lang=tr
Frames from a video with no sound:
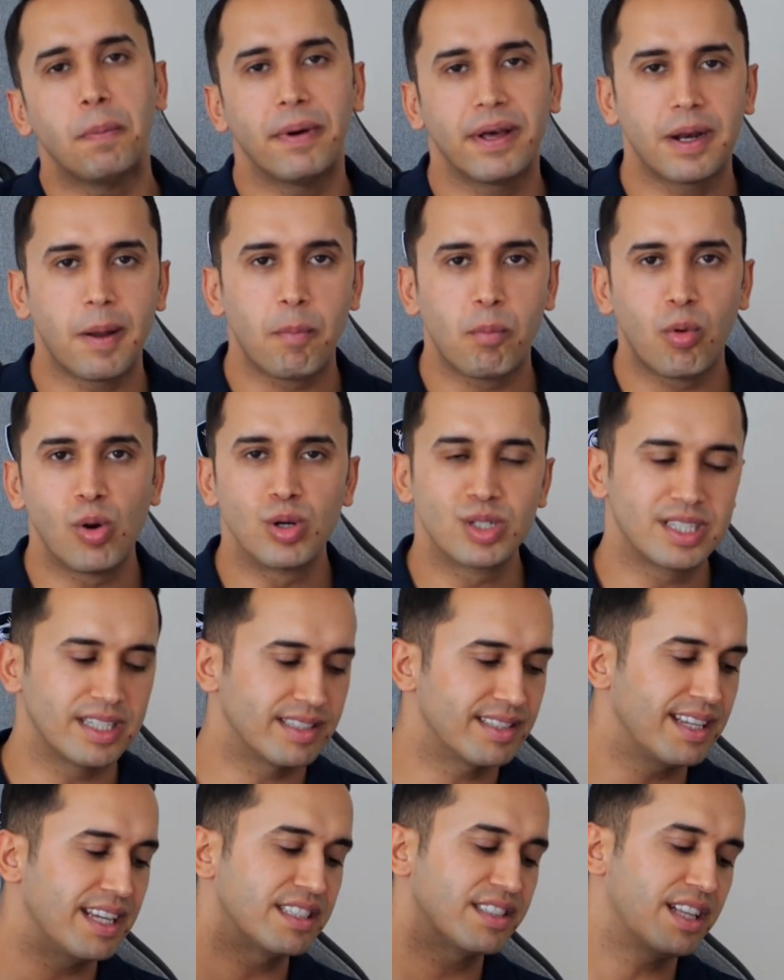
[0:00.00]
para
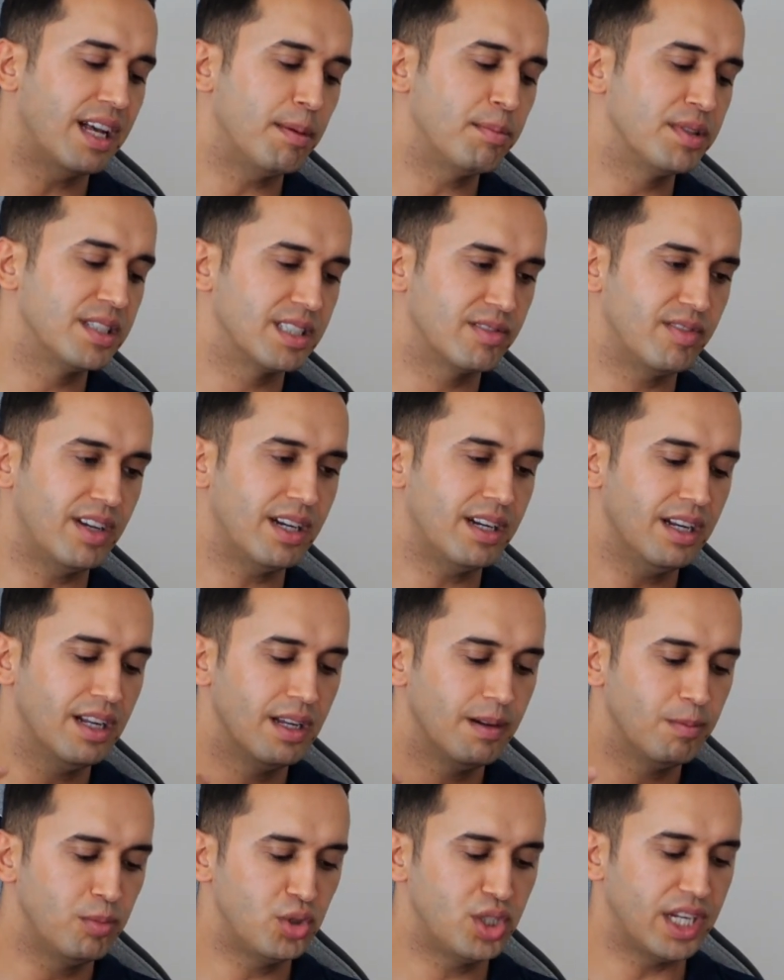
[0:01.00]
borsası hesabınız var
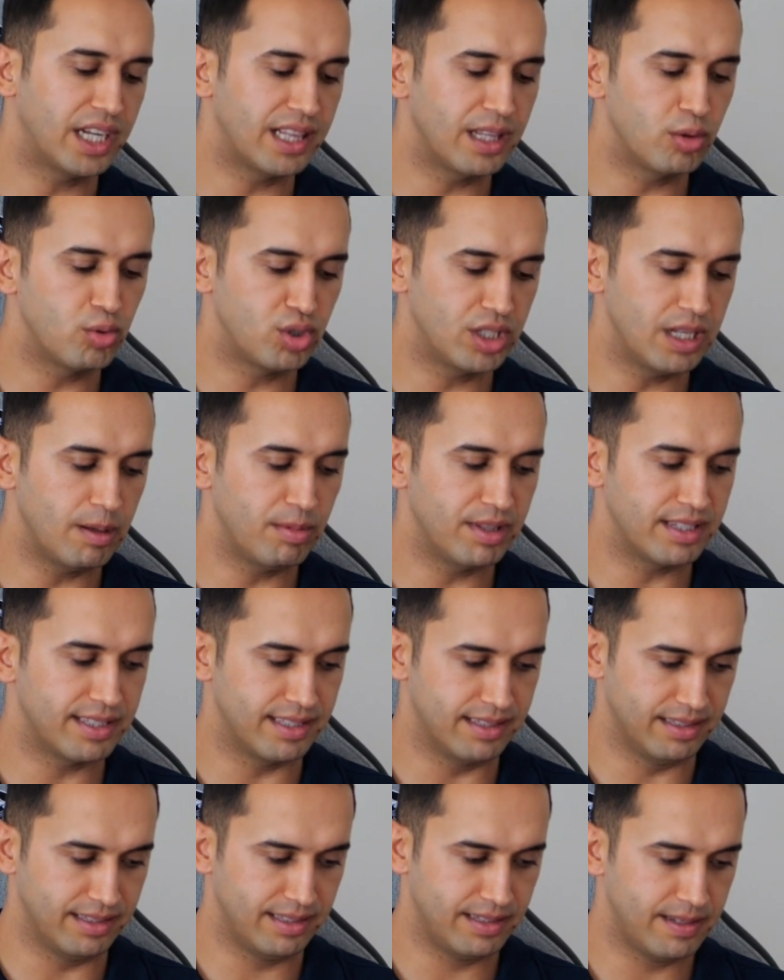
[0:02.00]
bu şekilde
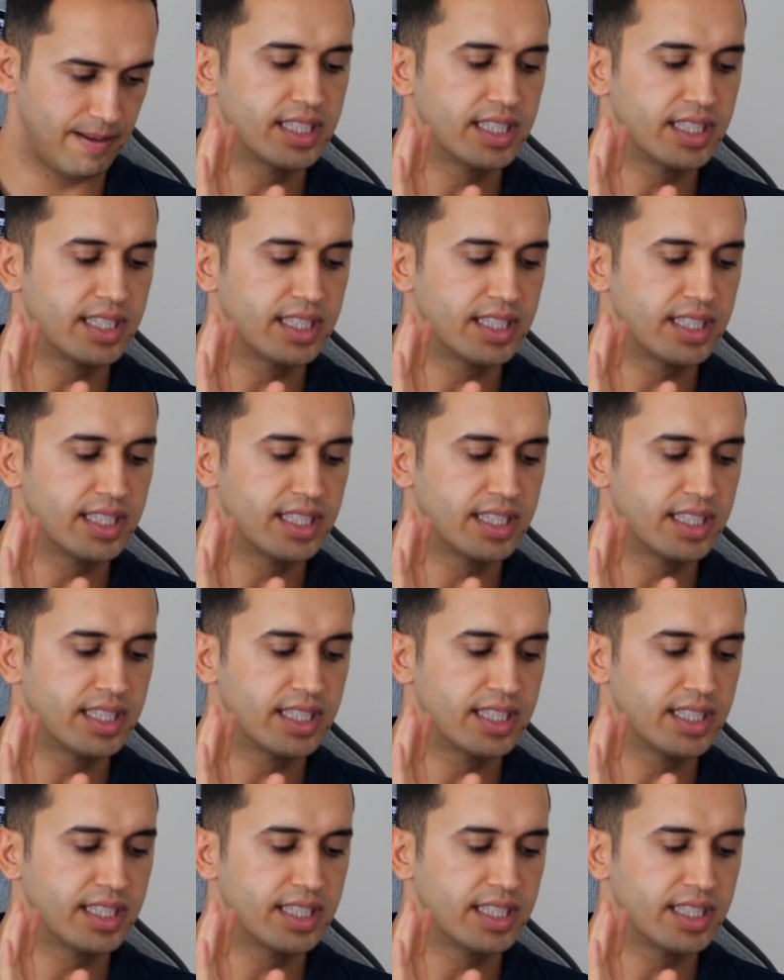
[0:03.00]
düşünebilirsiniz.